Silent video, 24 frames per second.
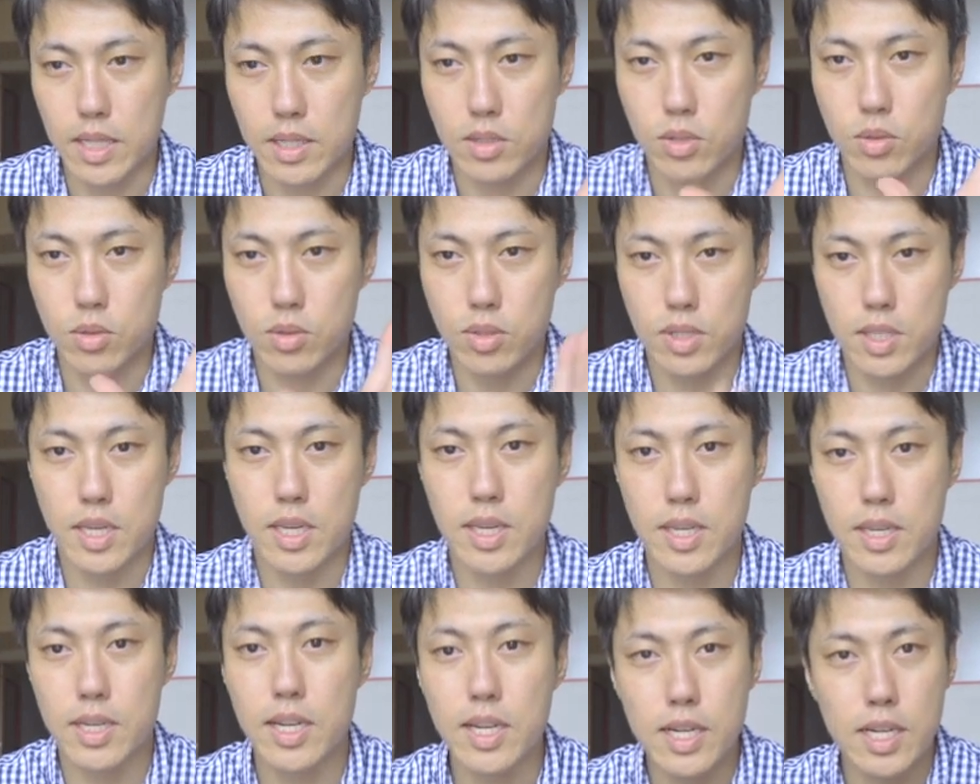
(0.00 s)
女
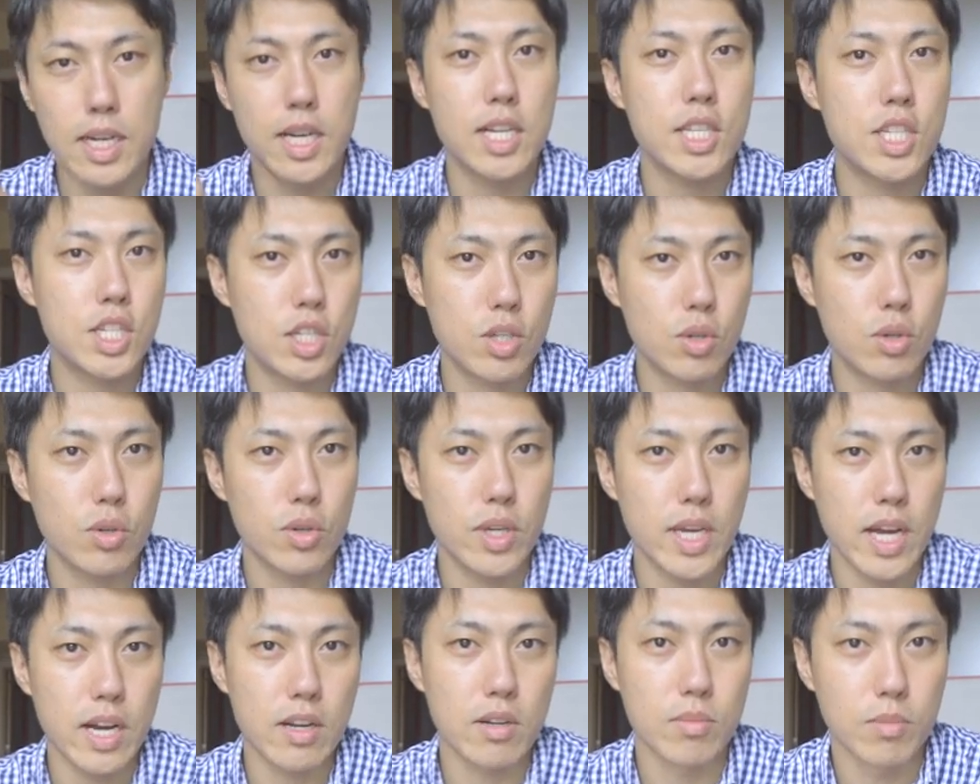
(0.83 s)
性が家事を
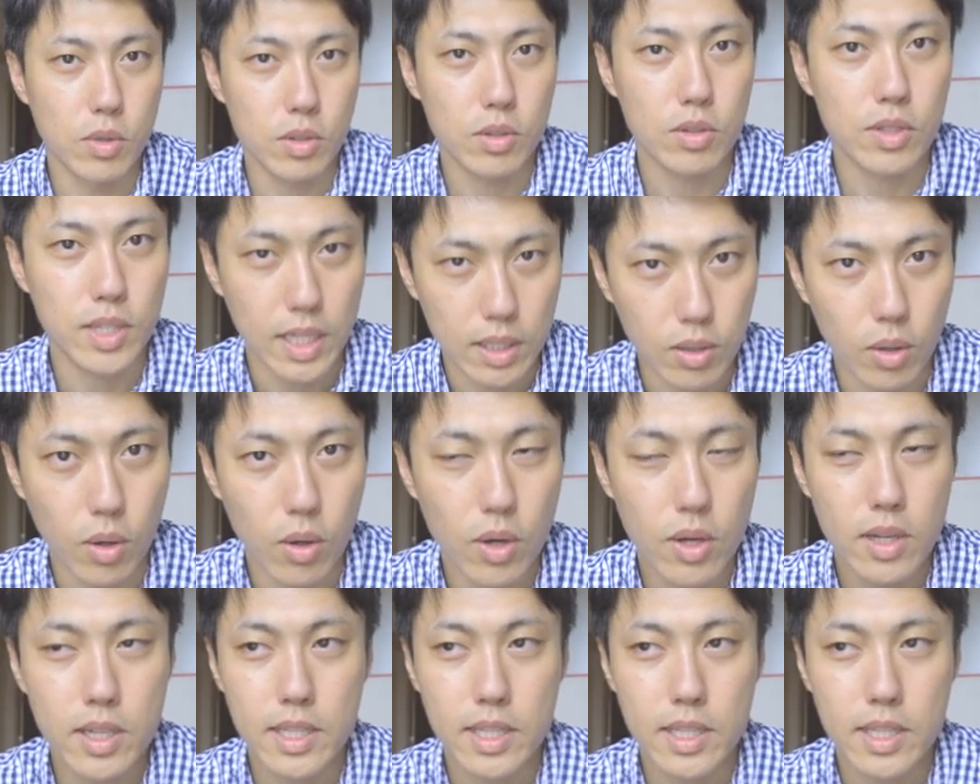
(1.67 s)
やるものだと、